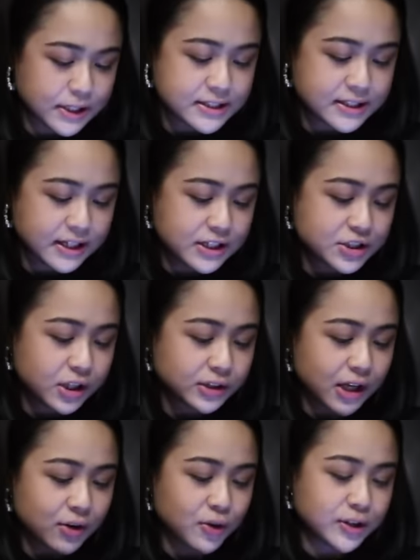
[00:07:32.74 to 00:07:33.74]

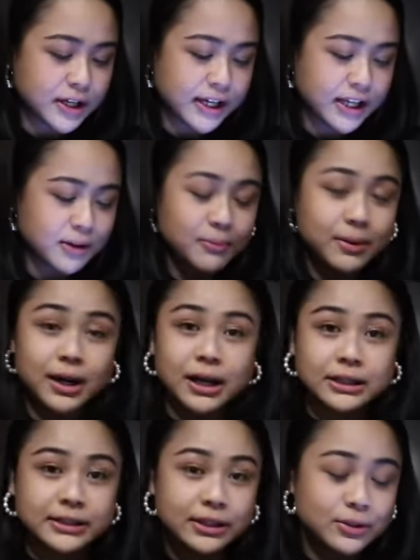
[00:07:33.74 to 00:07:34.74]
Nag-screenshot ako ng ilang
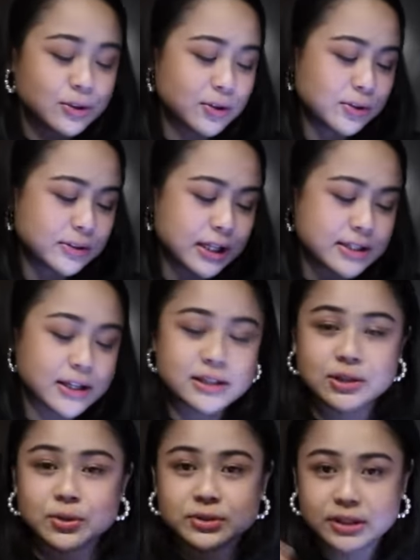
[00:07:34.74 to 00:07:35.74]
mga tanong na
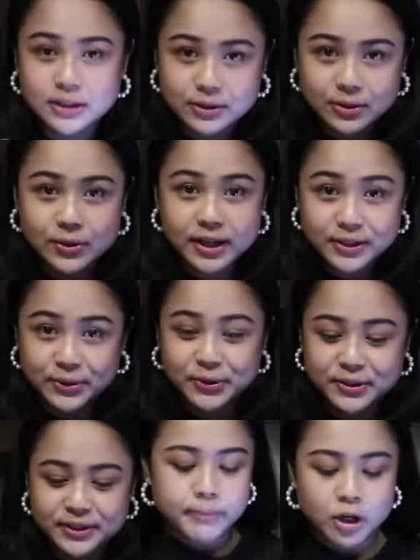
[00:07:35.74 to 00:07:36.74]
sasagutin ko
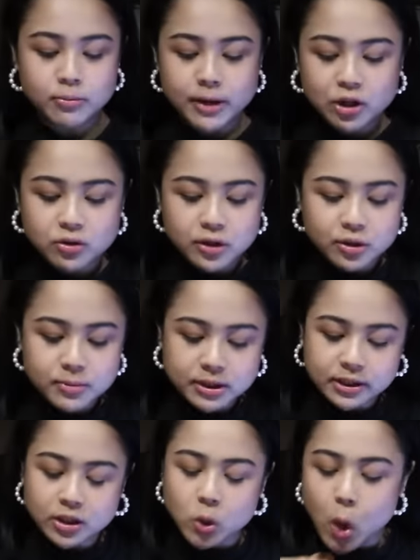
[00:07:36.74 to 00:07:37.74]
ngayon. Pero bago kayo
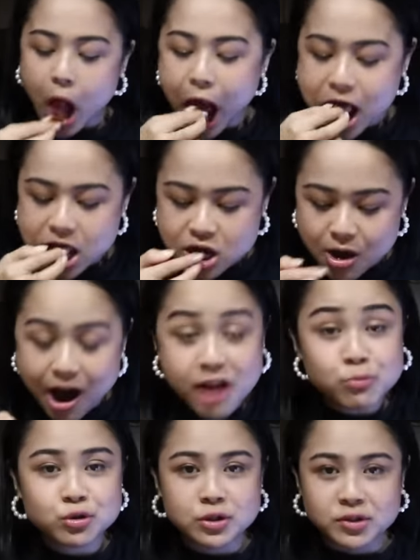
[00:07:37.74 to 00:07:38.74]
magtanong, kakain
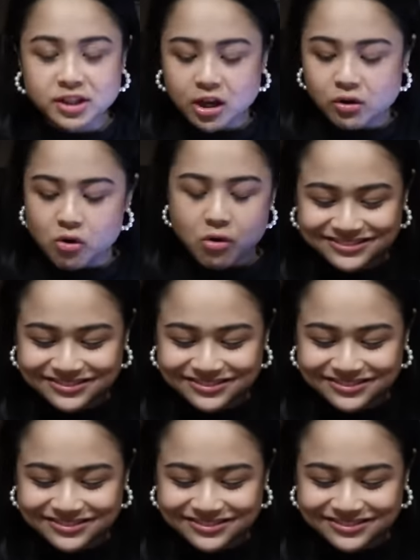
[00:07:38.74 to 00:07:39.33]
muna ulit ako.